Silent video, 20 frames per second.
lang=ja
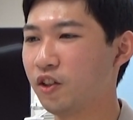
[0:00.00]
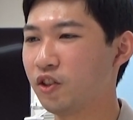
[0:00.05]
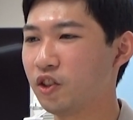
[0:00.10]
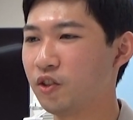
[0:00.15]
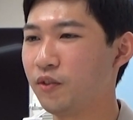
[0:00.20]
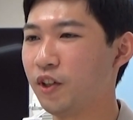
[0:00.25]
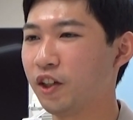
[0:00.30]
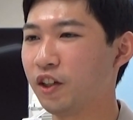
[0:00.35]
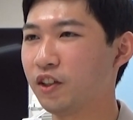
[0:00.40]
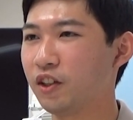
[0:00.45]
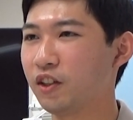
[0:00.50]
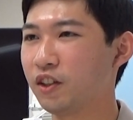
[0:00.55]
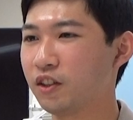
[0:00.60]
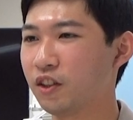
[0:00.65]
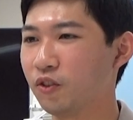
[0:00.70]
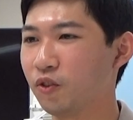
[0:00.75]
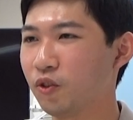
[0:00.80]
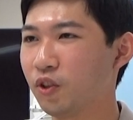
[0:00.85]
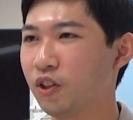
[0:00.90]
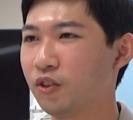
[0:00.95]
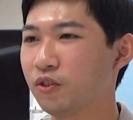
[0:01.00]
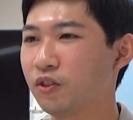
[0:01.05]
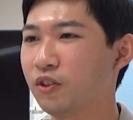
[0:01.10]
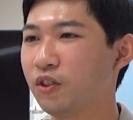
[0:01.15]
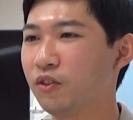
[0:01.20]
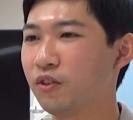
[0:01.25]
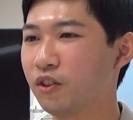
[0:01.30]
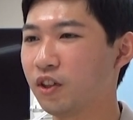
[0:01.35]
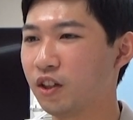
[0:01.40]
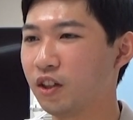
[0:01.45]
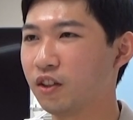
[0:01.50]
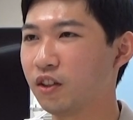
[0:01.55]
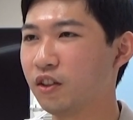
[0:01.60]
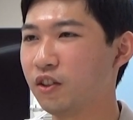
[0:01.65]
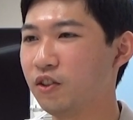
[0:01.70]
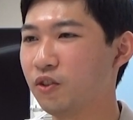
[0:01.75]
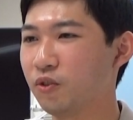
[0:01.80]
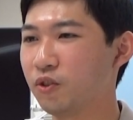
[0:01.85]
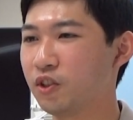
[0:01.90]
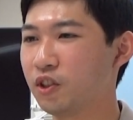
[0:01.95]
積み上げてきたノウハウっていうのが
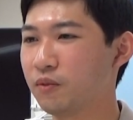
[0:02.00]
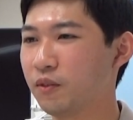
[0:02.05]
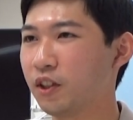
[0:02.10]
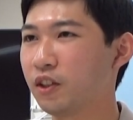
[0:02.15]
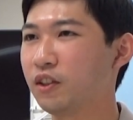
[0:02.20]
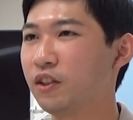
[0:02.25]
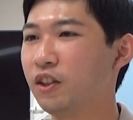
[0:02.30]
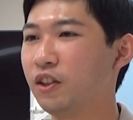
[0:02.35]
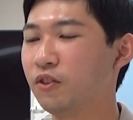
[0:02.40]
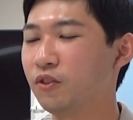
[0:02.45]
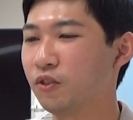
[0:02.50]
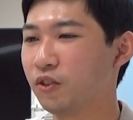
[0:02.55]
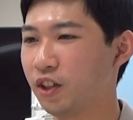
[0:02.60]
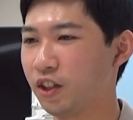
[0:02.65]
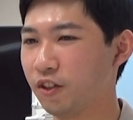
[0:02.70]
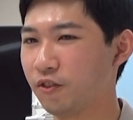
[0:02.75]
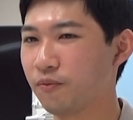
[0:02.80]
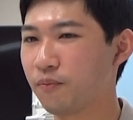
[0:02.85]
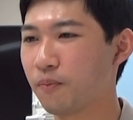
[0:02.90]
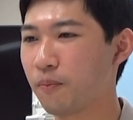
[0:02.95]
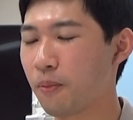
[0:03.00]
非常に詰まっているので